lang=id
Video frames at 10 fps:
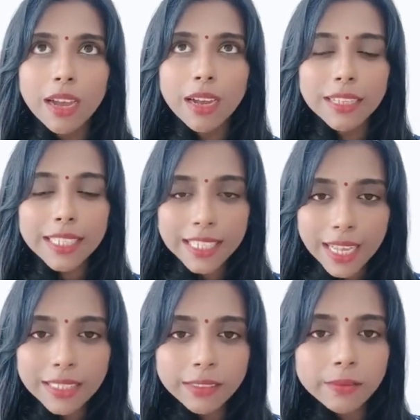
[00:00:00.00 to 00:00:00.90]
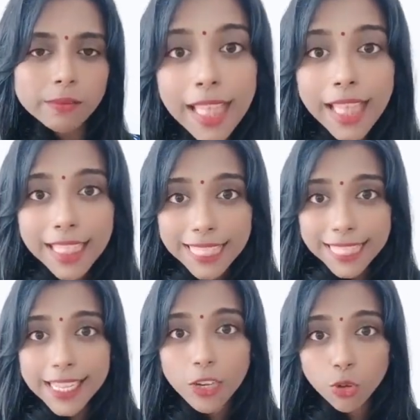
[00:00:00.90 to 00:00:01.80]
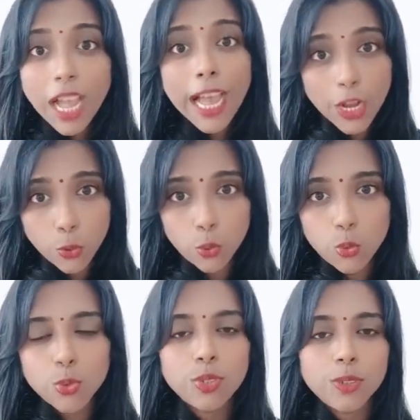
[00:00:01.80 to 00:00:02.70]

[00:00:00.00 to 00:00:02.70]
uh, dekat Teluk Haru